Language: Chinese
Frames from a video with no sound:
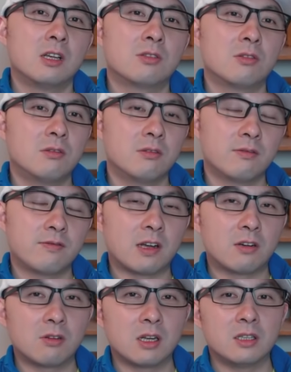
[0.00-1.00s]
从反
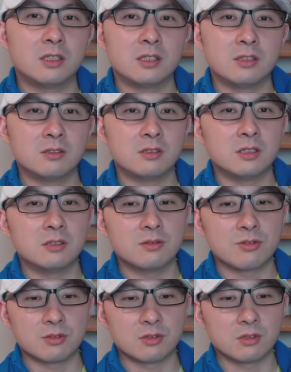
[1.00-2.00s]
过来呢，也有人
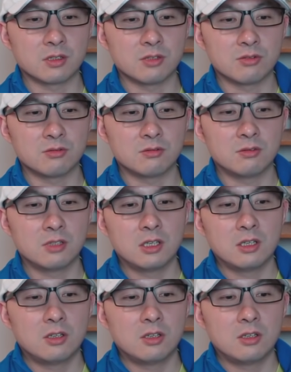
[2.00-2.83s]
就是给出，